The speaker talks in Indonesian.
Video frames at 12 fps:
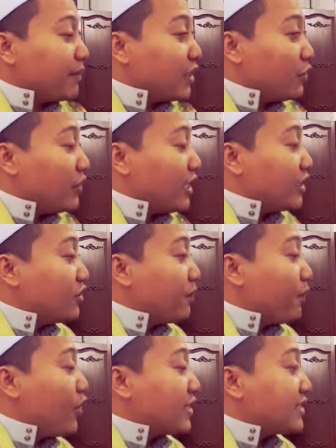minggu yaitu
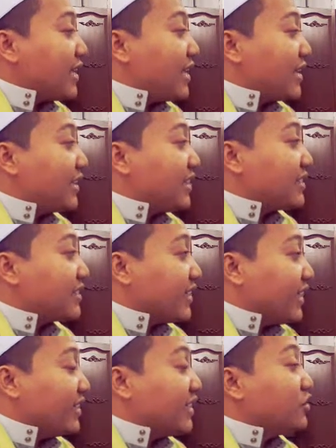puasa hari
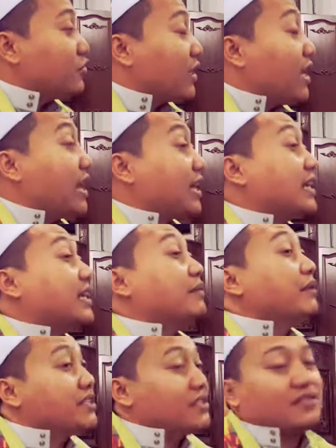Isnin dan juga hari
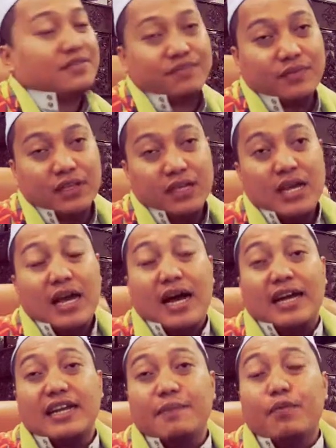Kamis.
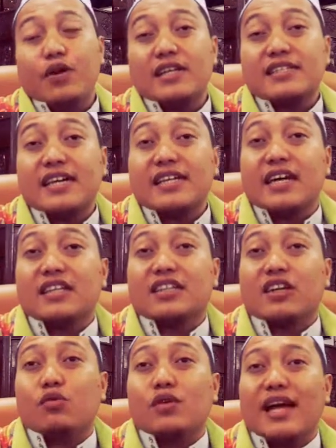Ada puasa yang
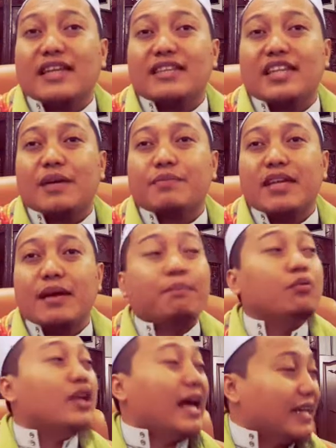terulang tiap-tiap
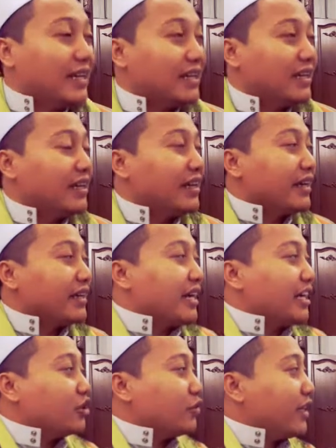bulan
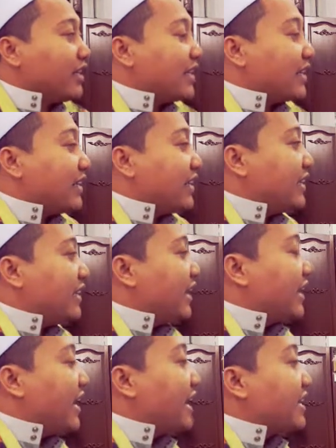yaitu yang dikenali
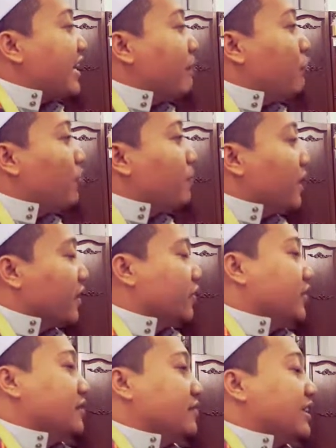dengan ayamul bid
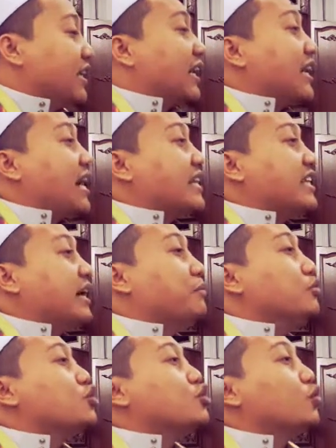dengan
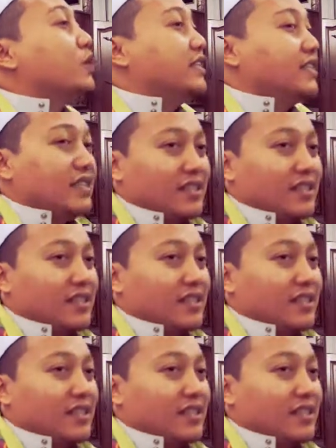ayamus sud.